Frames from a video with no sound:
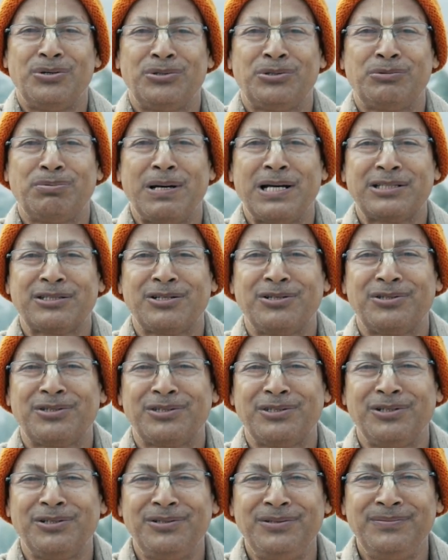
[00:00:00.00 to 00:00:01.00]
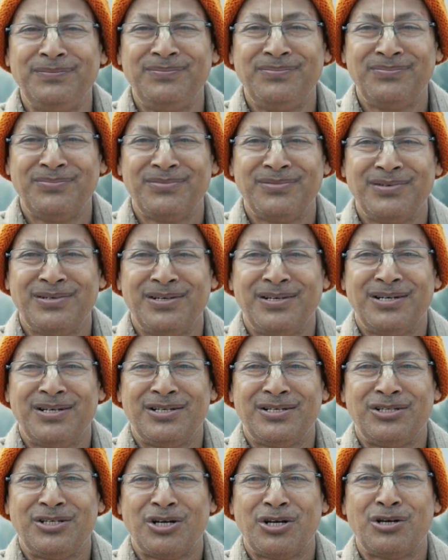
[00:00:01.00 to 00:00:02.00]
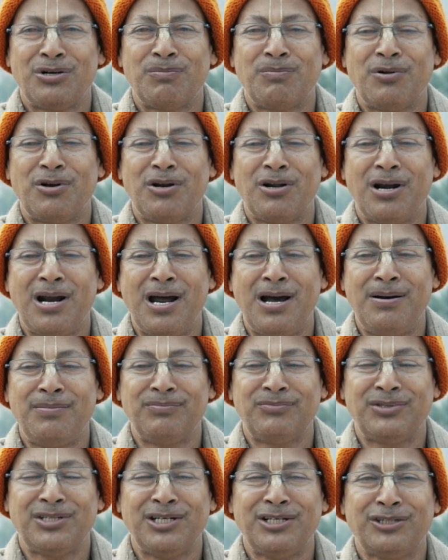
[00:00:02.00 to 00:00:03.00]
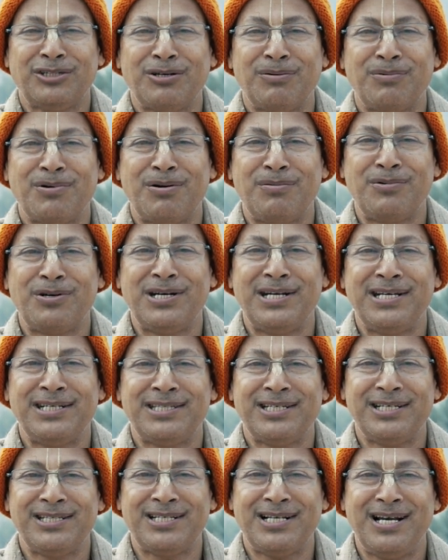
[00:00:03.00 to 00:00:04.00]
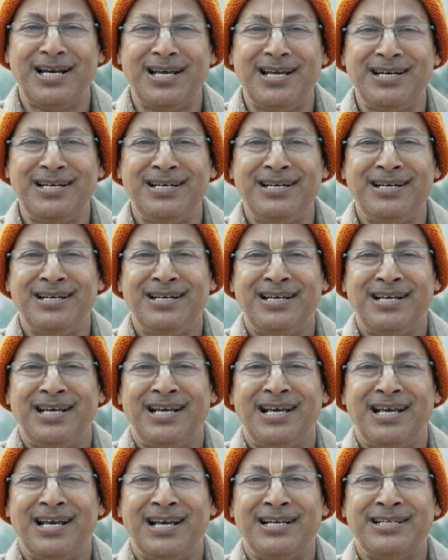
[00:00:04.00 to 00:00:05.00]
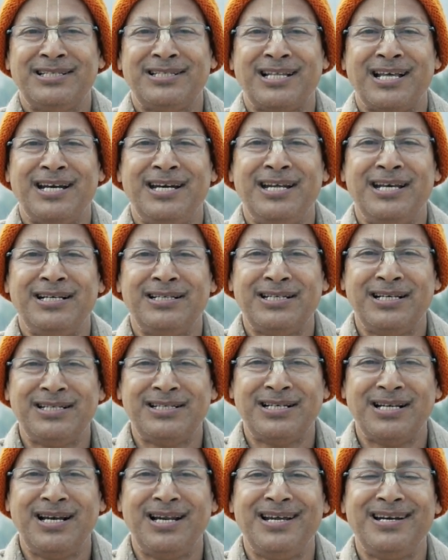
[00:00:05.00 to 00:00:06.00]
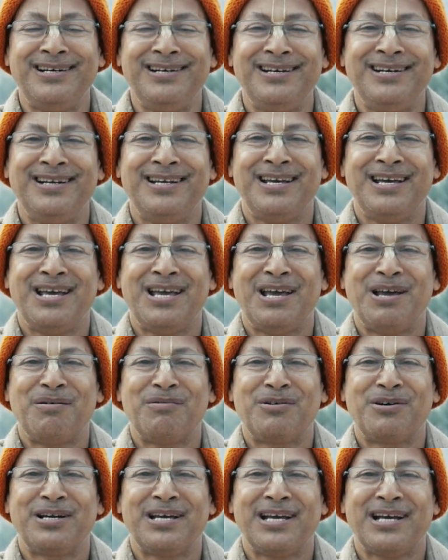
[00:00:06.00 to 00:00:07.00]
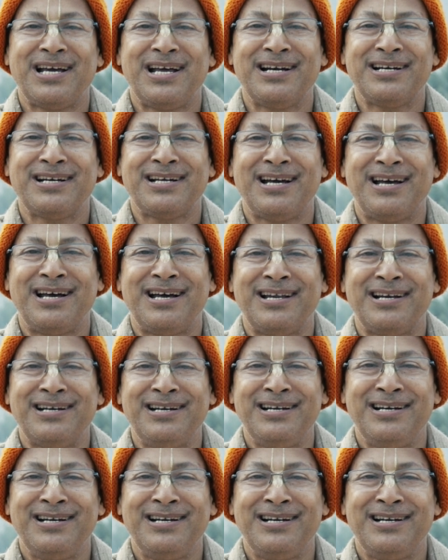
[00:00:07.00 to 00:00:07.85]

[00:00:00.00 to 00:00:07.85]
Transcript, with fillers: উৎপাত করতো যখন বলরাম তীর্থ ভ্রমণে এসেছিলেন এই স্থানে এসেছিলেন এবং এখানকার